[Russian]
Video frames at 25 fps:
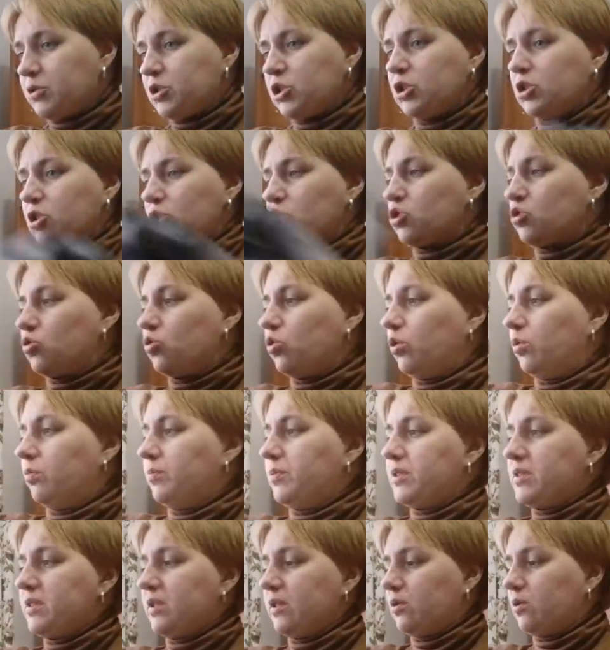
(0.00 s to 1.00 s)
Напишите, что
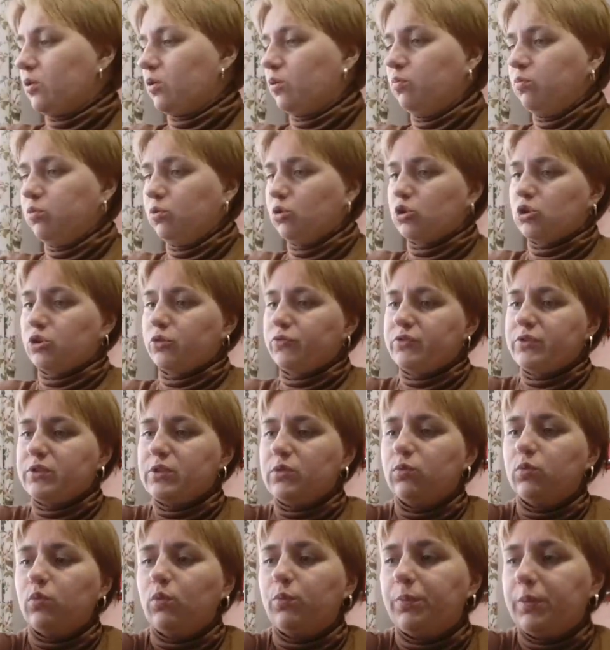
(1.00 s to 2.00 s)
вам из этого больше
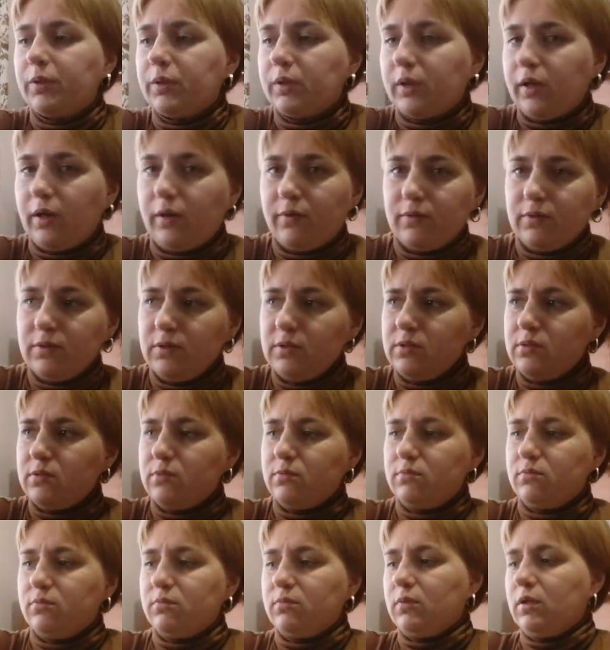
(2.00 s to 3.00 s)
всего понравилось.
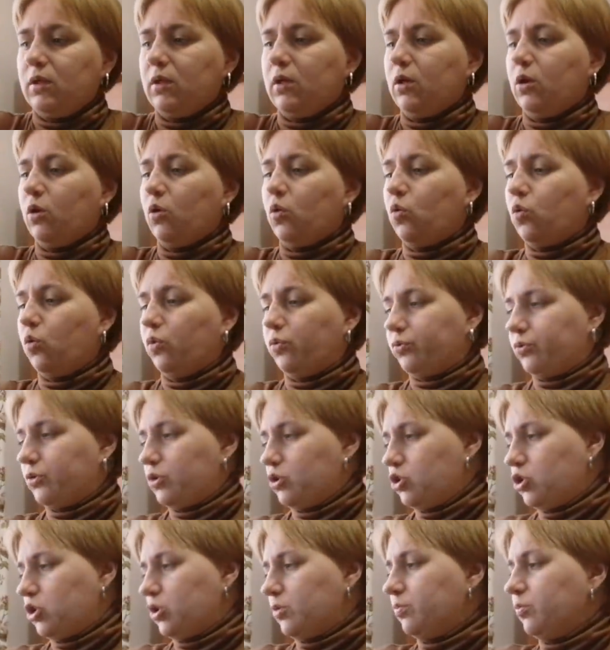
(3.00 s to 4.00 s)

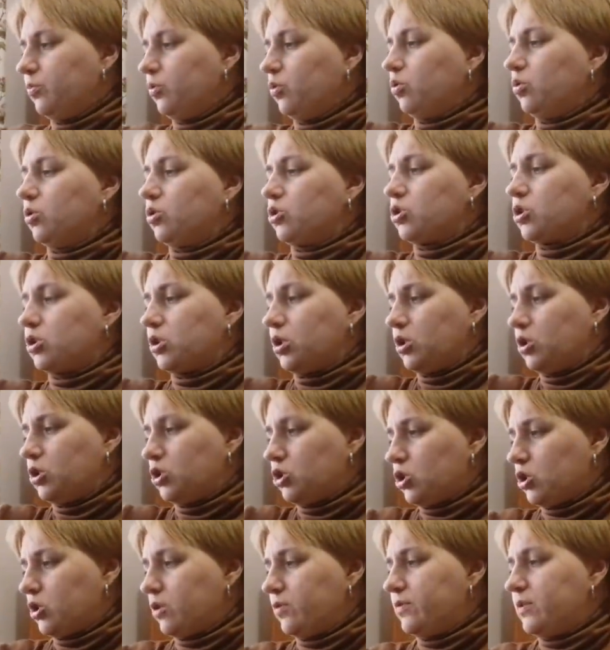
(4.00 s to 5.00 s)
Кофточек много,
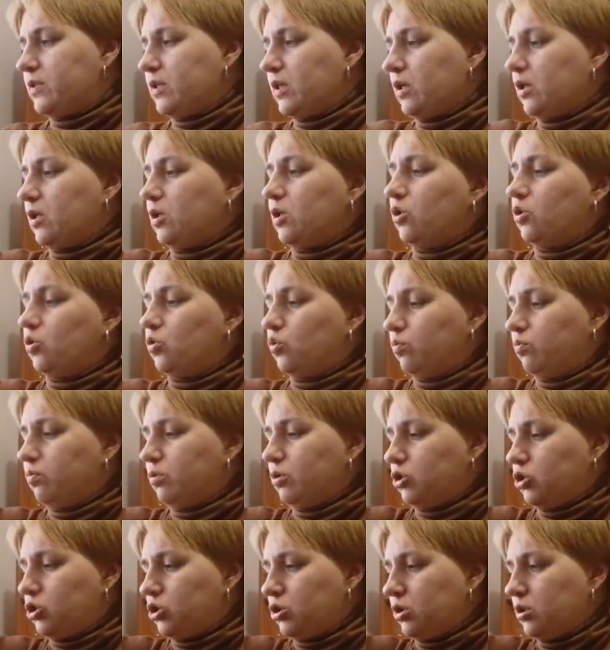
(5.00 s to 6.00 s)
штанишки всякие,
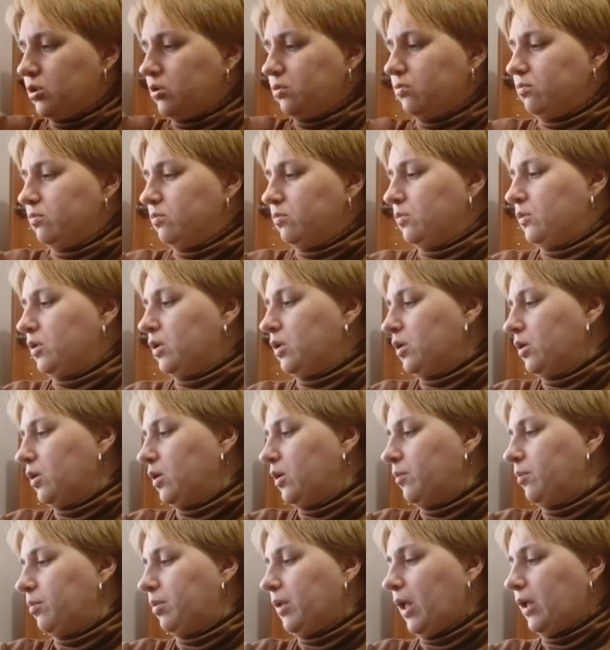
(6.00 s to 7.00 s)
юбочки,
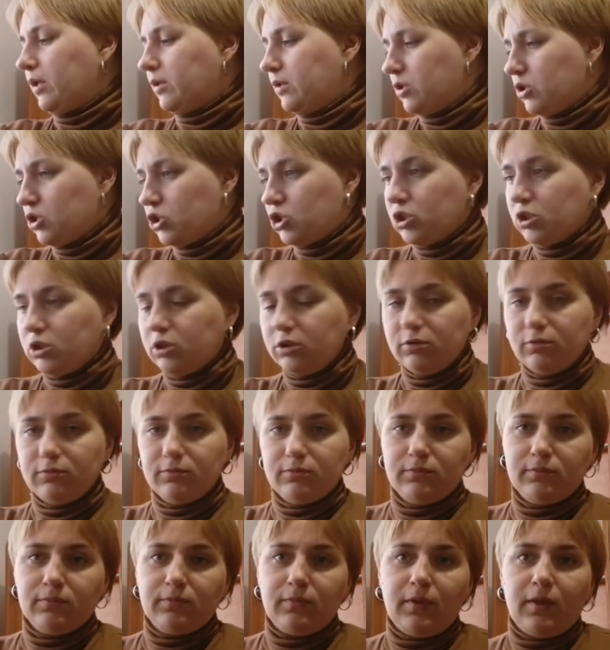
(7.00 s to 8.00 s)
платьишко.
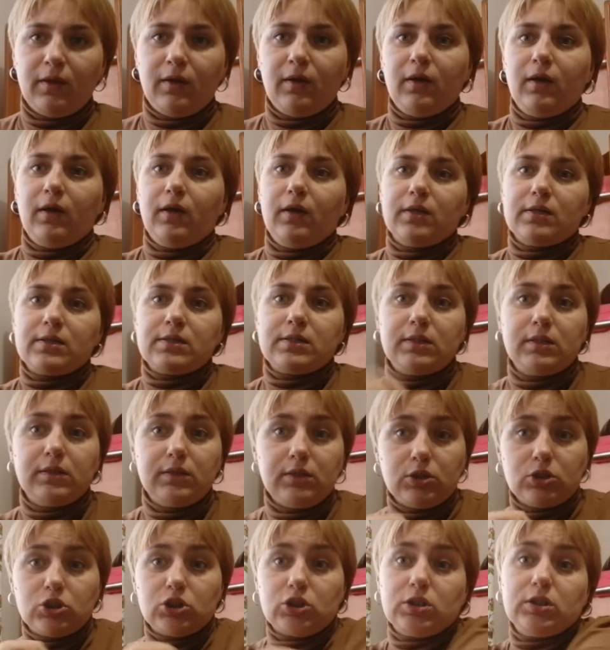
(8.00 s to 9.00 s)

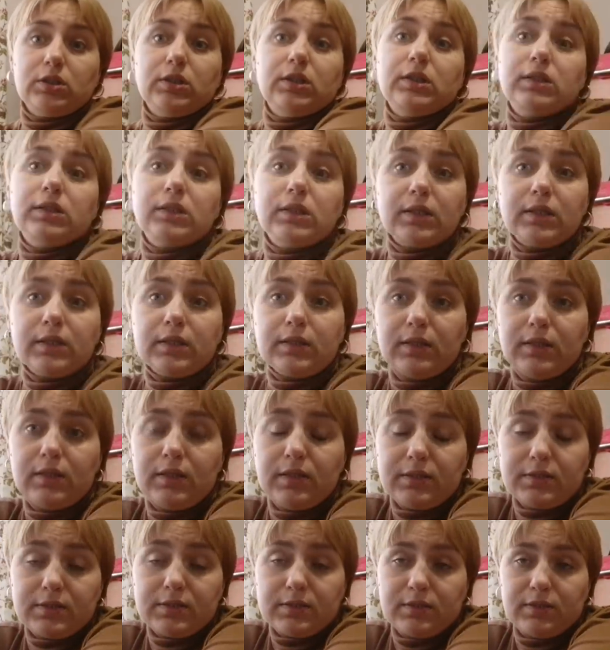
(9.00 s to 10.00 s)
Ссылочки на
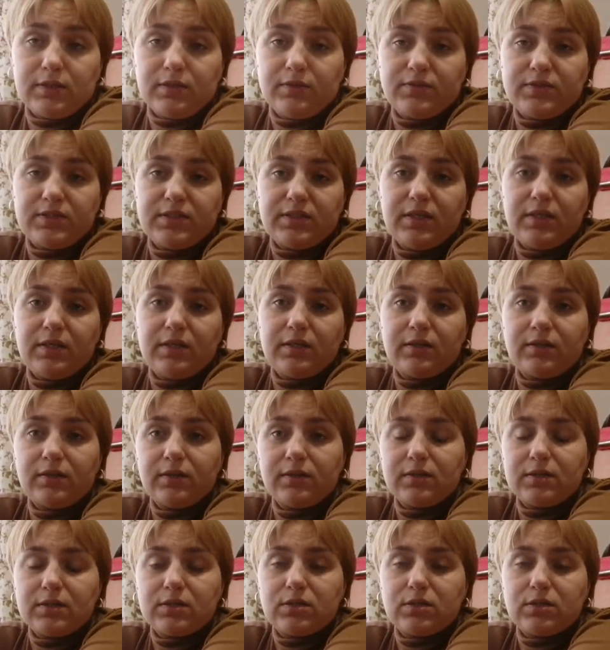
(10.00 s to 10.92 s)
Тикитекс, на все их